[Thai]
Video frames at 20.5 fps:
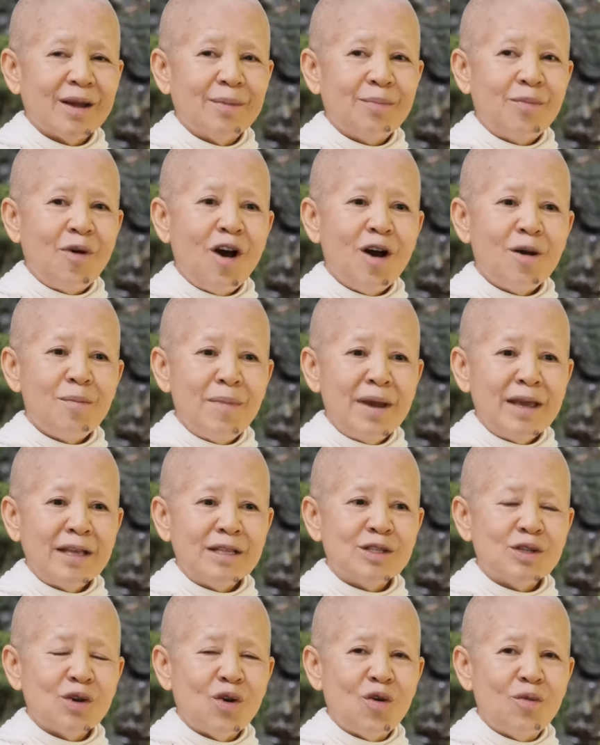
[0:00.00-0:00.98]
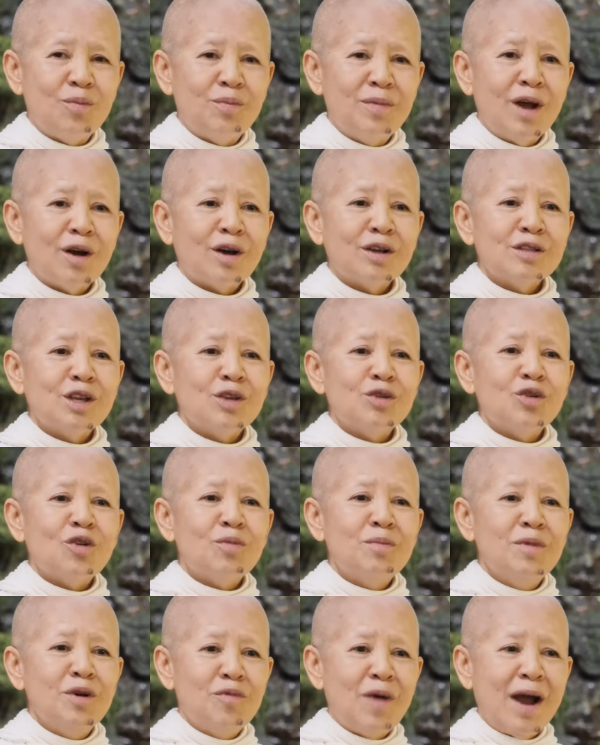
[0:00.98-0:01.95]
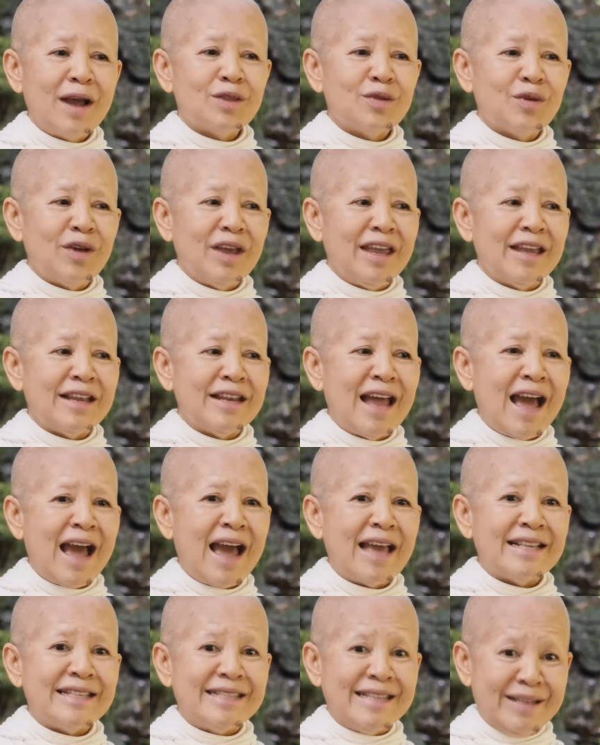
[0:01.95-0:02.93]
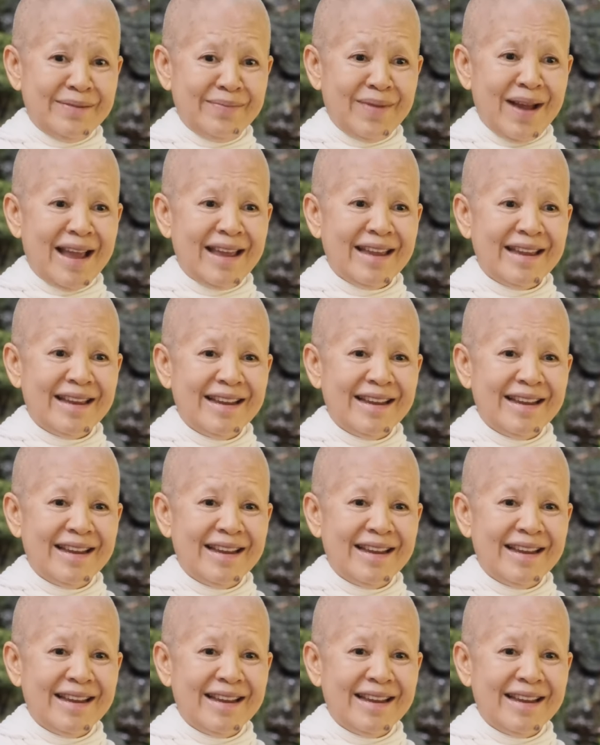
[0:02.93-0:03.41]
เพราะไม่จมเราก็จะยกมือไหว้ตัวเองได้จริงไหม